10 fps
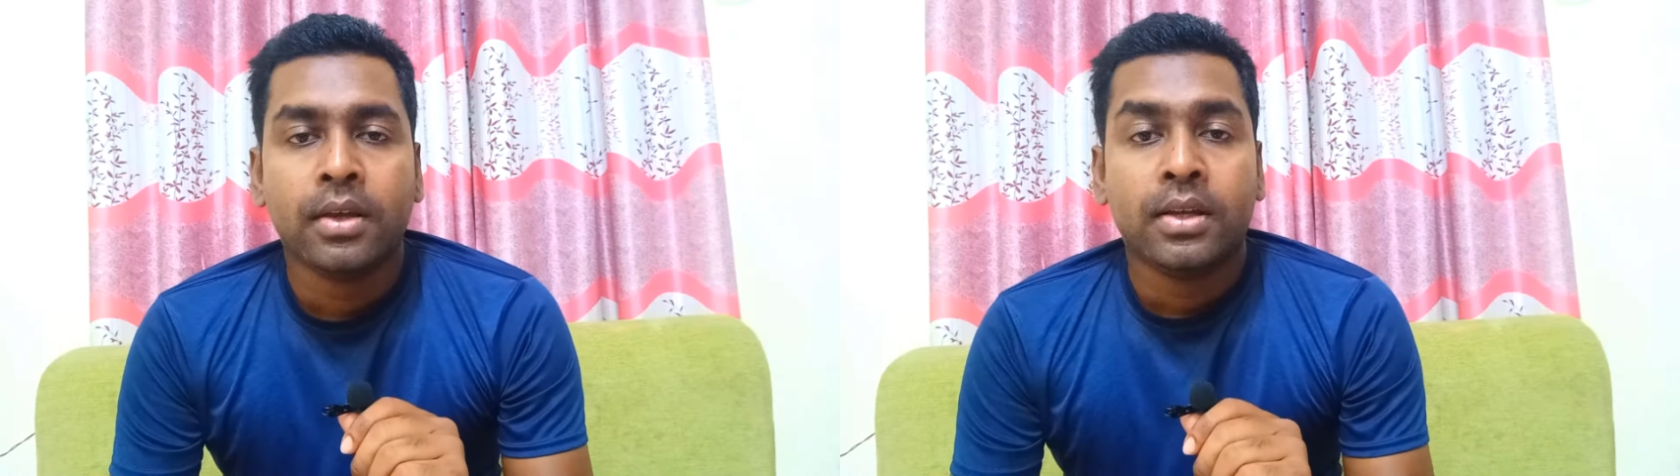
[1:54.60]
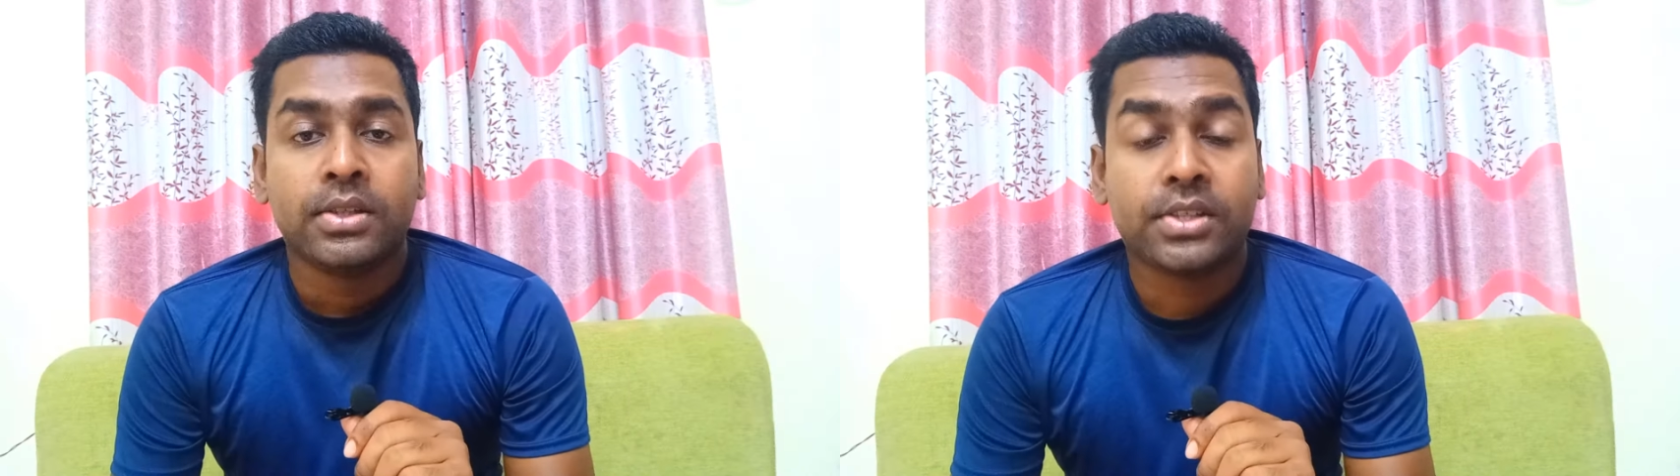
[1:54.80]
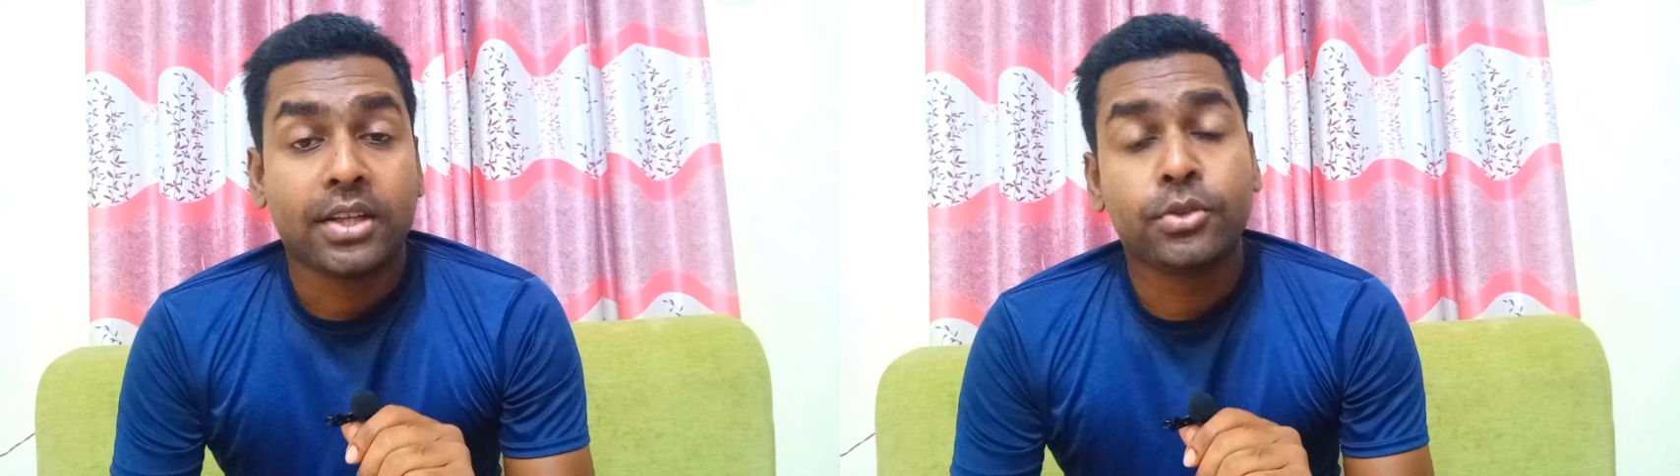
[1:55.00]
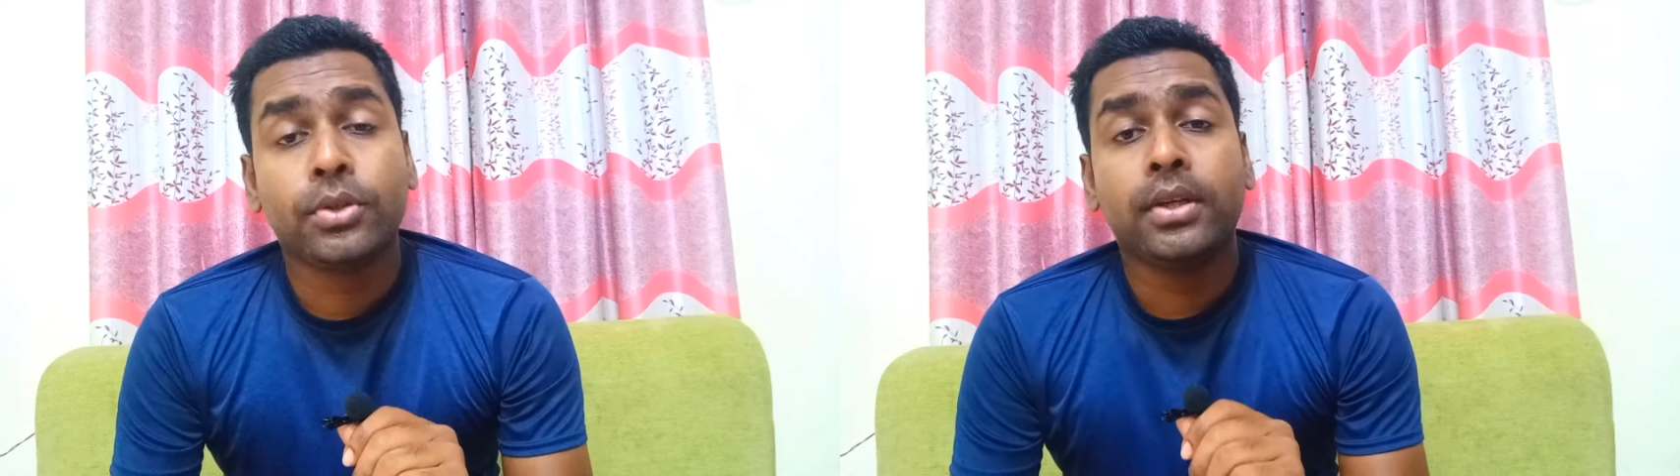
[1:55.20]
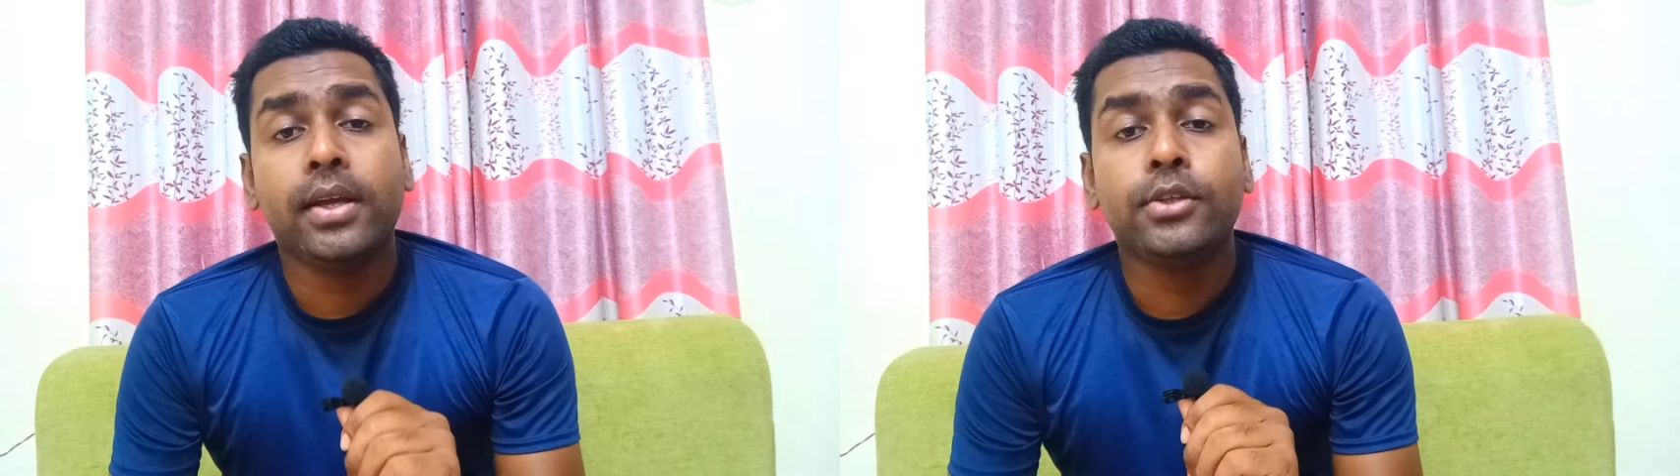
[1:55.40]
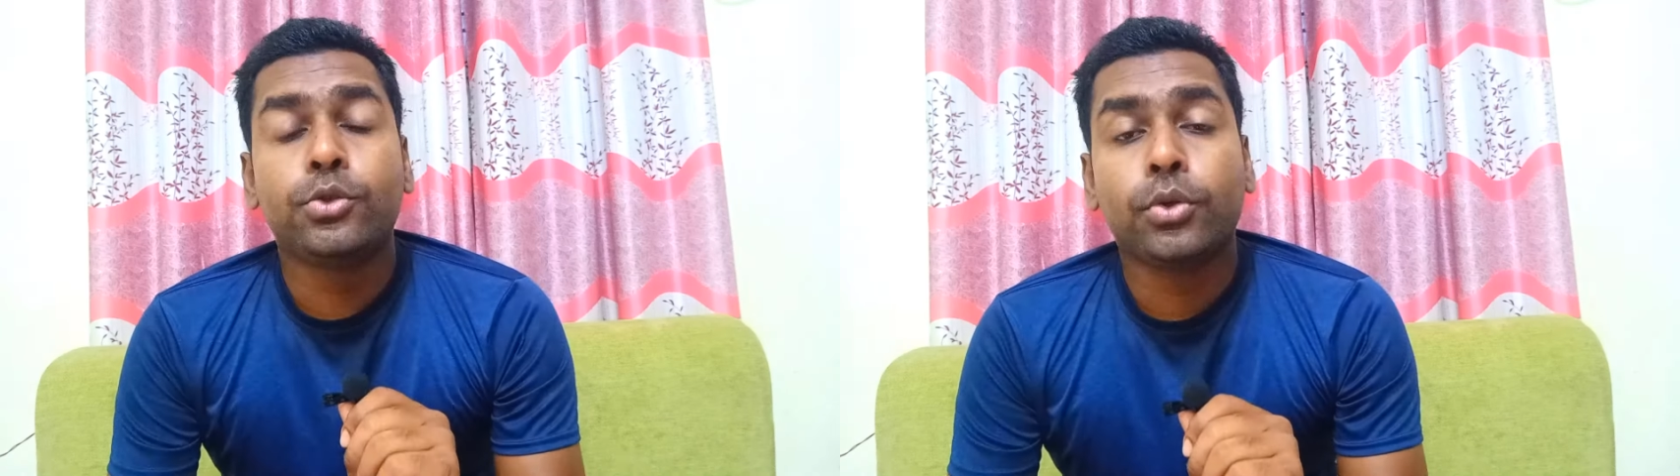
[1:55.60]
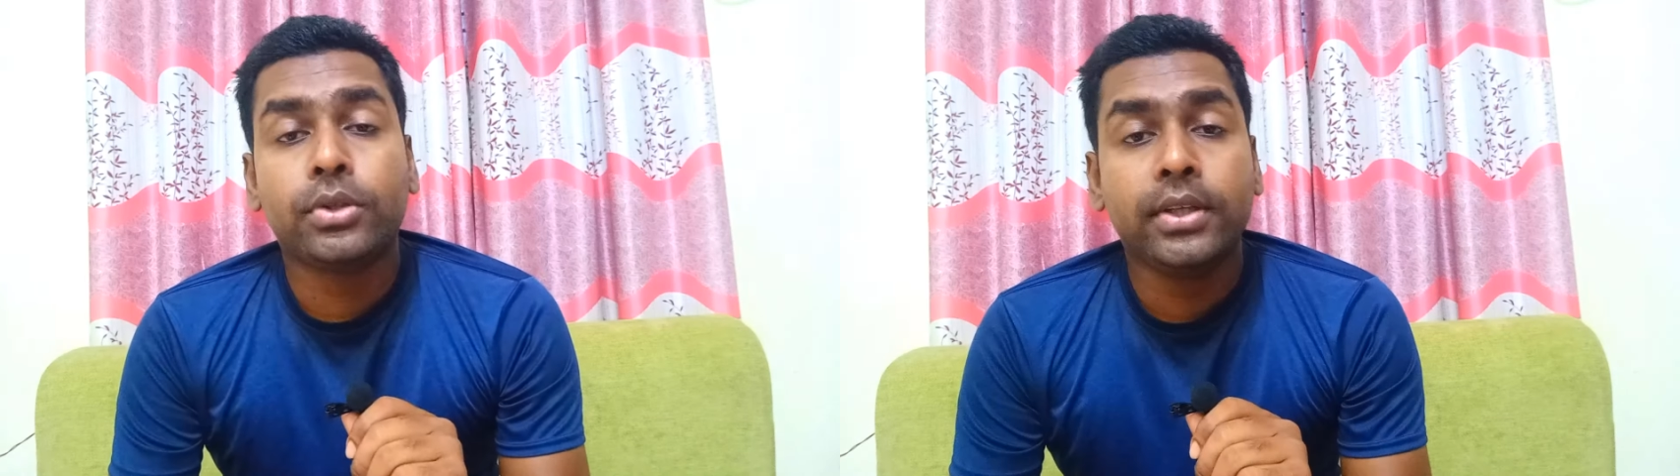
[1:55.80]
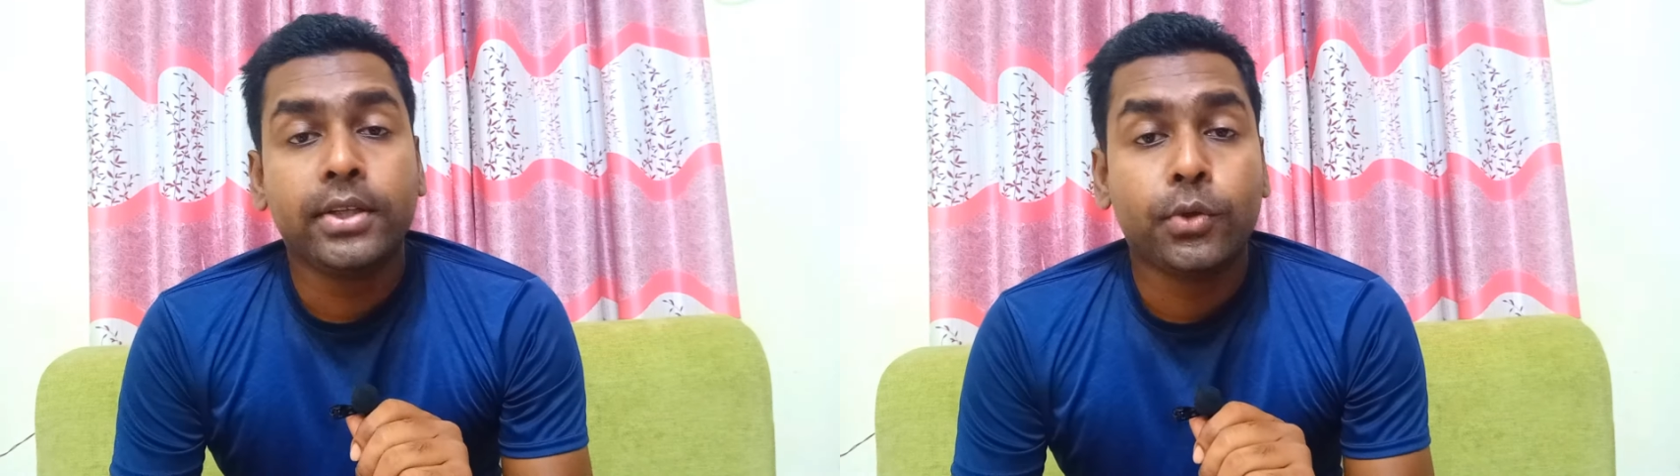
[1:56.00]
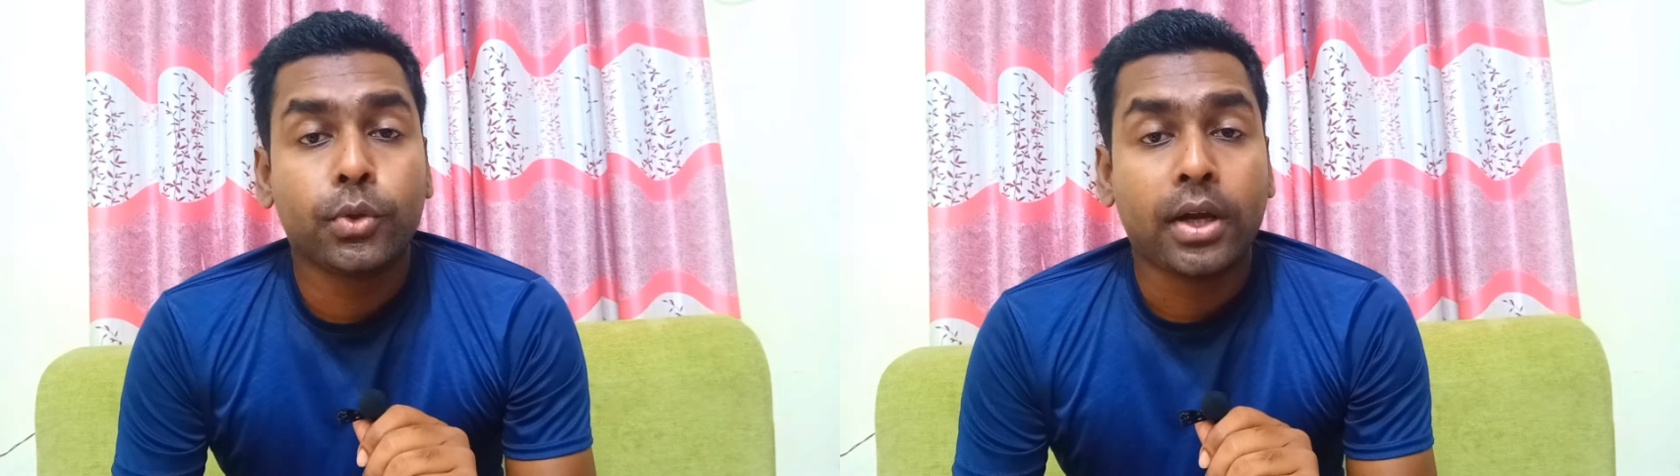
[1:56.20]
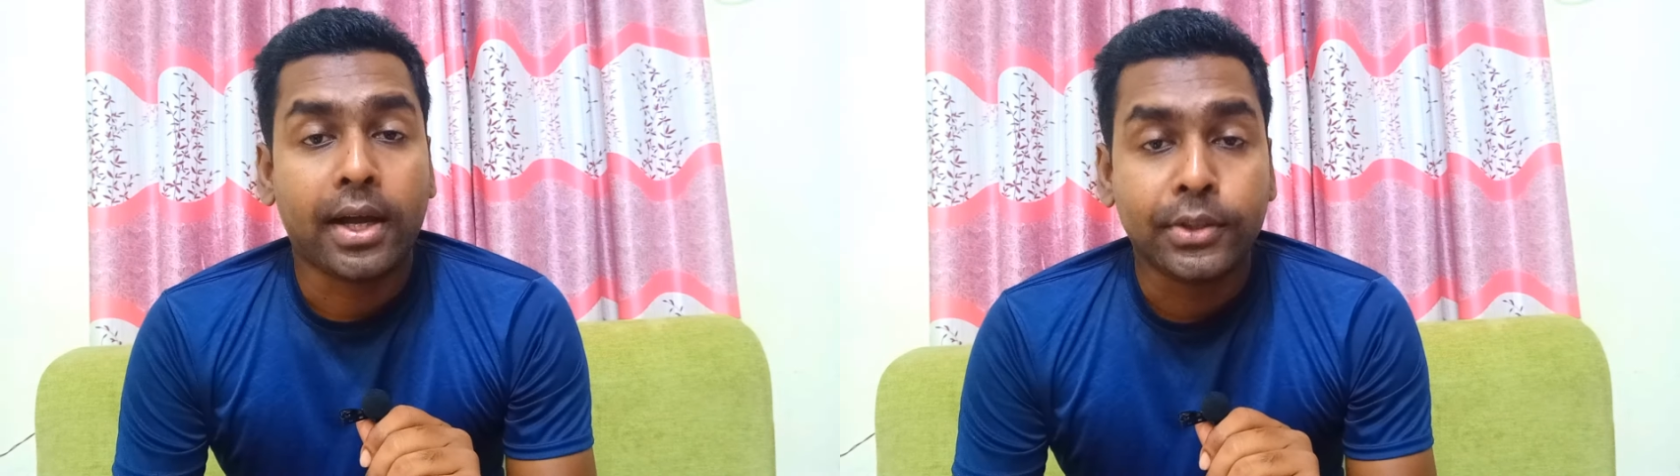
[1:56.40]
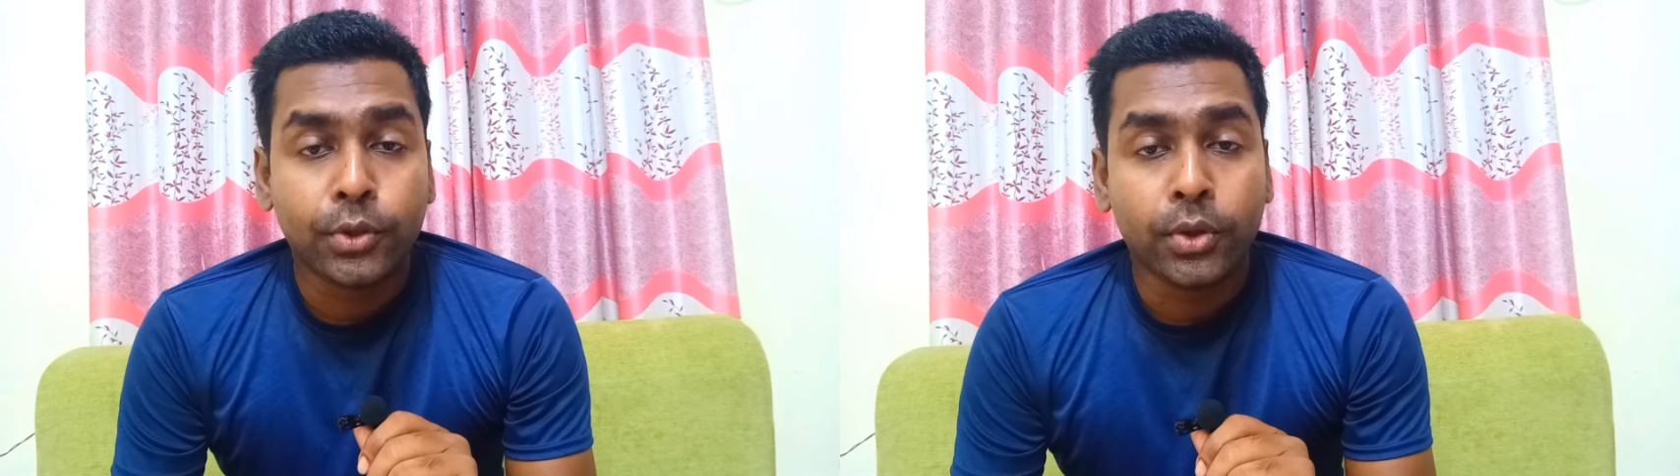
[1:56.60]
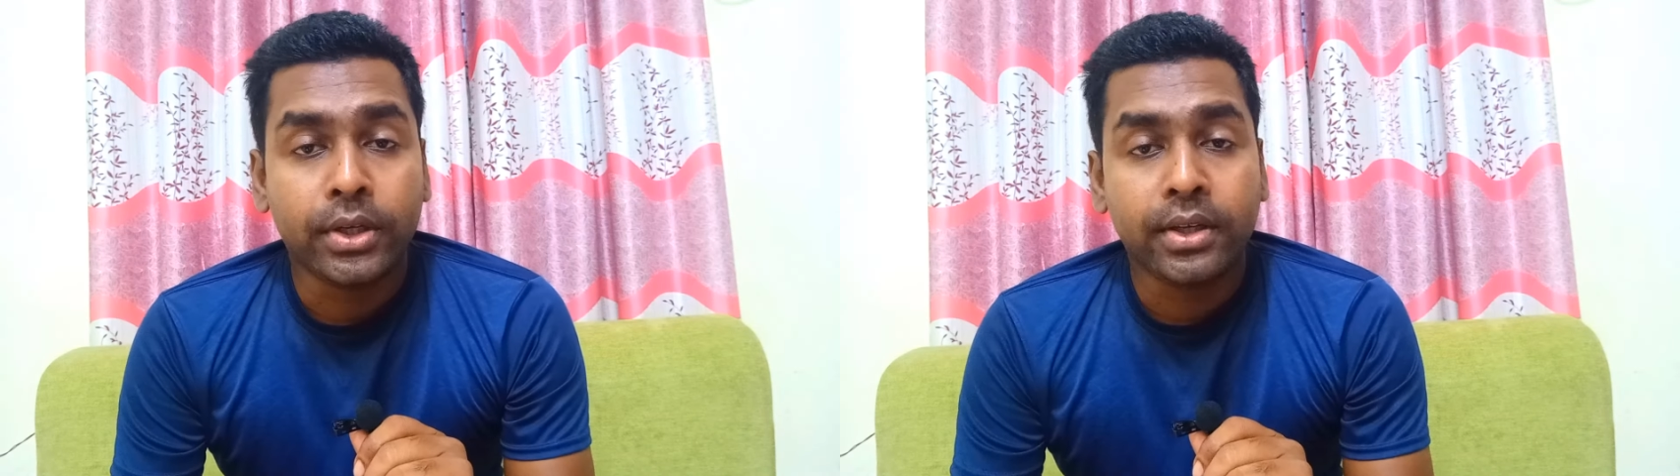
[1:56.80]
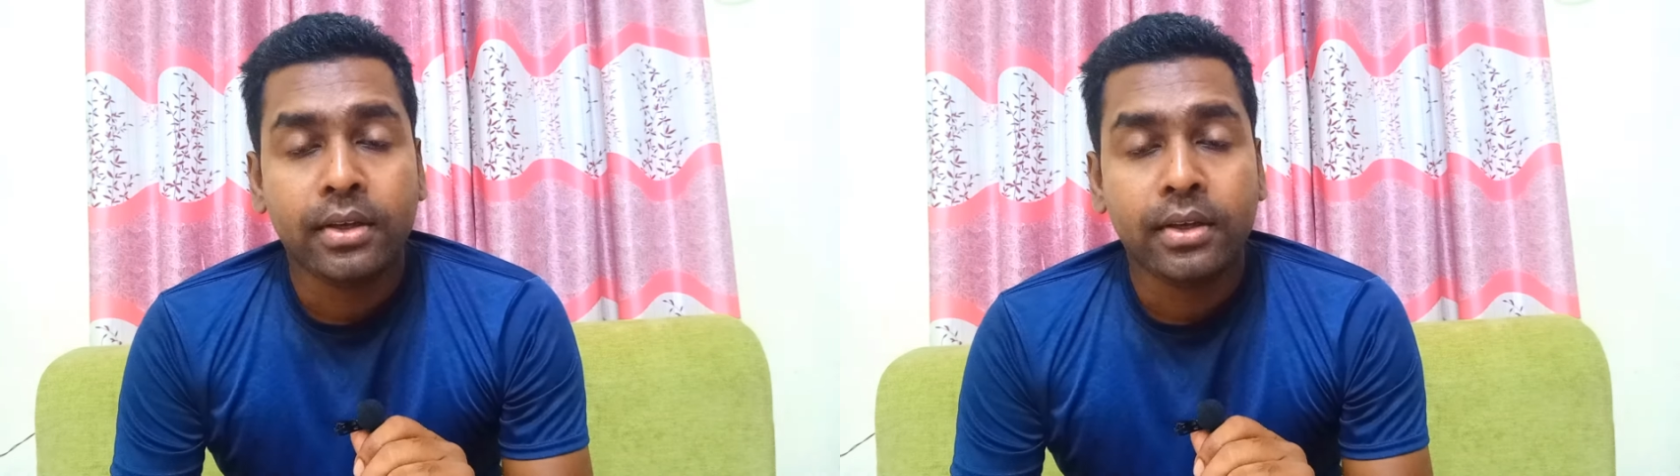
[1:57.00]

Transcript: ছাত্রদের এই যৌক্তিক কোটা আন্দোলনে